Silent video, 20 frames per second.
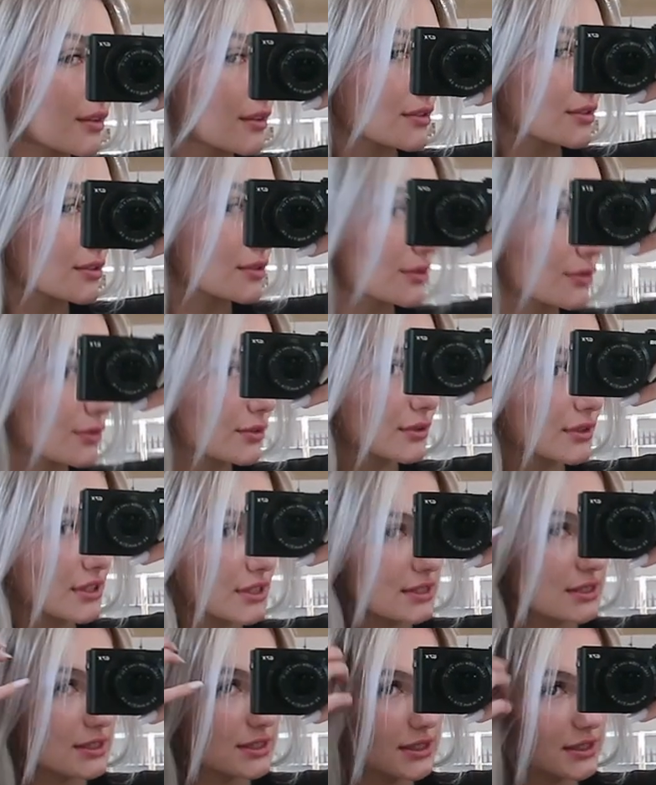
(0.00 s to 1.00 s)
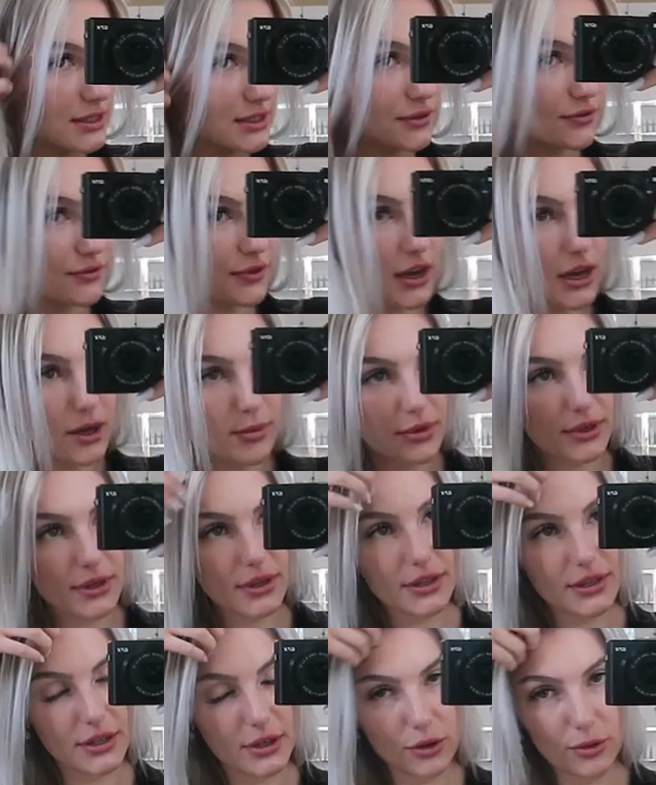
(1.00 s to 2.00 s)
So, das ist jetzt die
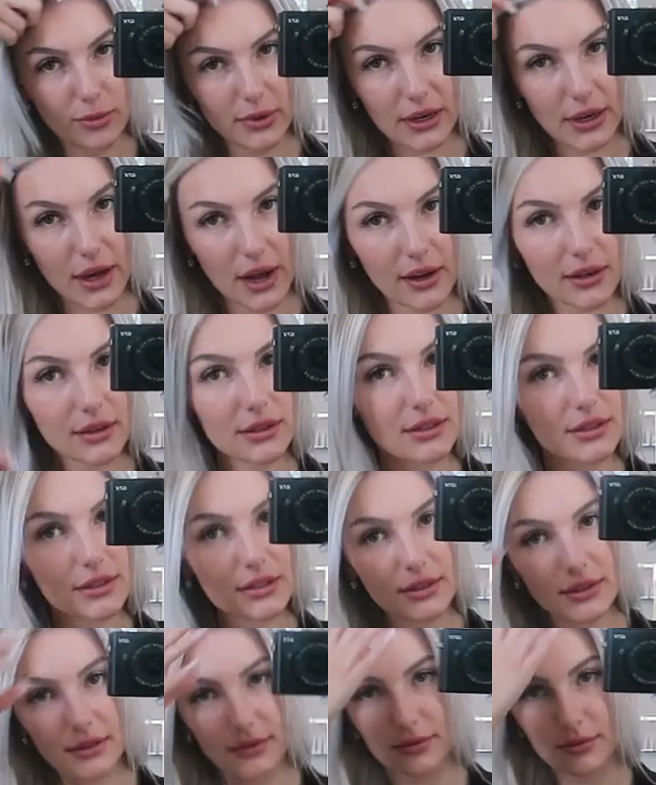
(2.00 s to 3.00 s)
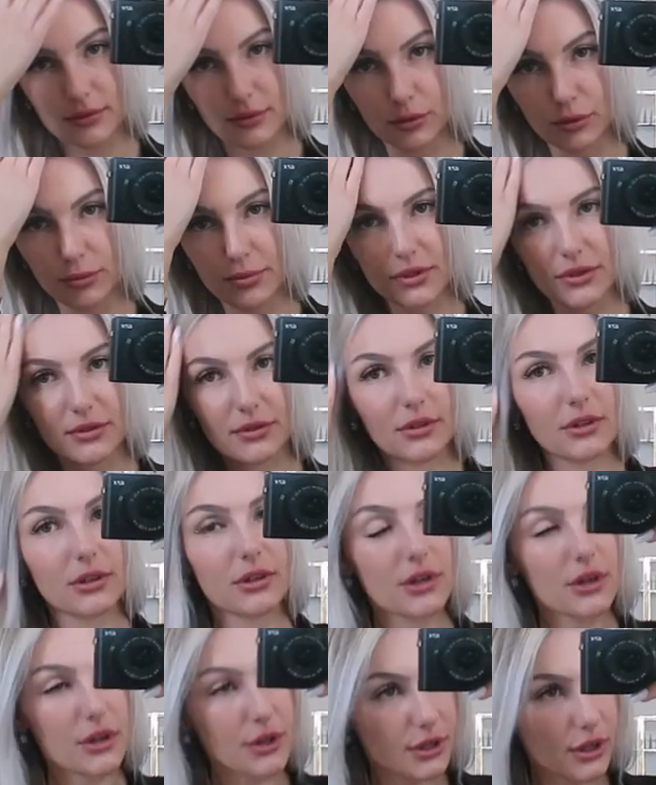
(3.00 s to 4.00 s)
Farbe. Der Übergang ist... Ups.
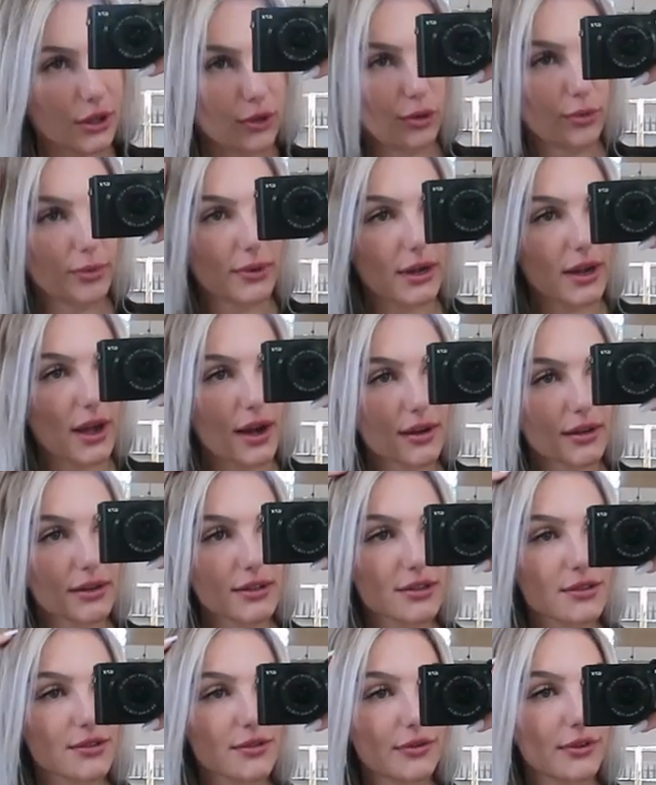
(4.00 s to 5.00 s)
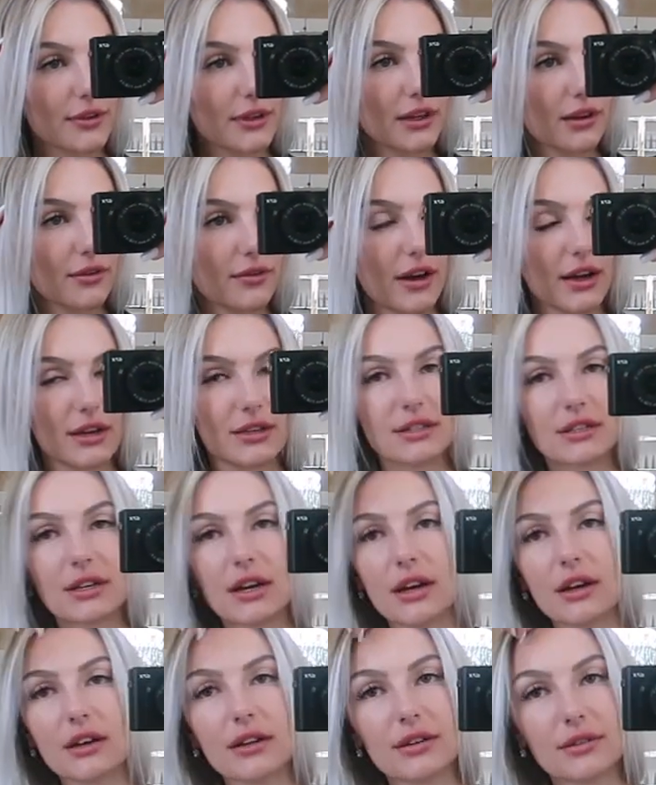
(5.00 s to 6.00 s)
Der Übergang ist viel
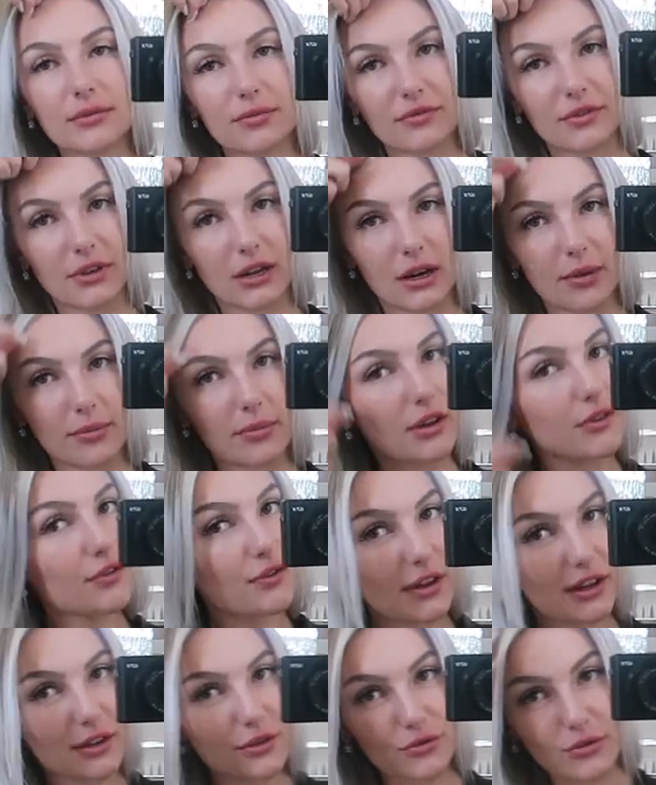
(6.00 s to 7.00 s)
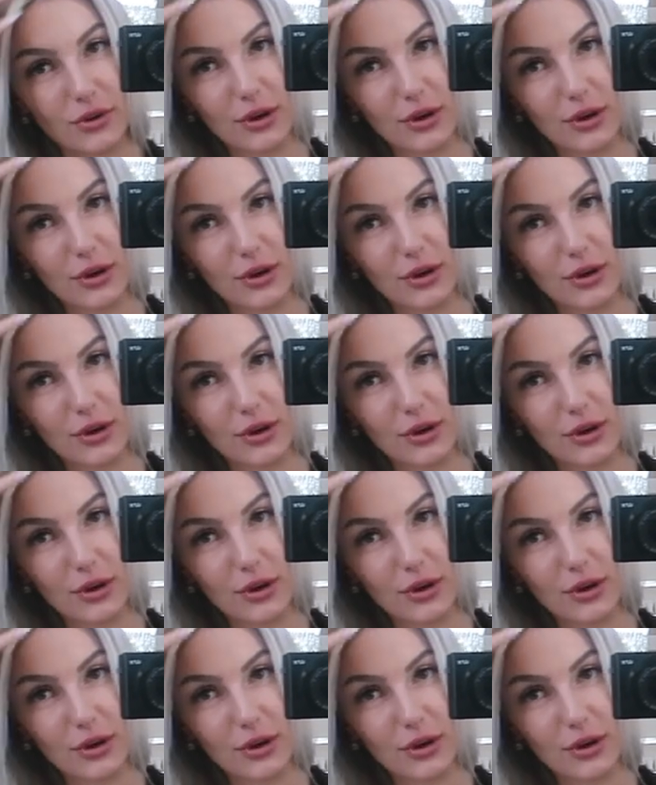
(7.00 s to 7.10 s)
weicher. Wir haben mein Face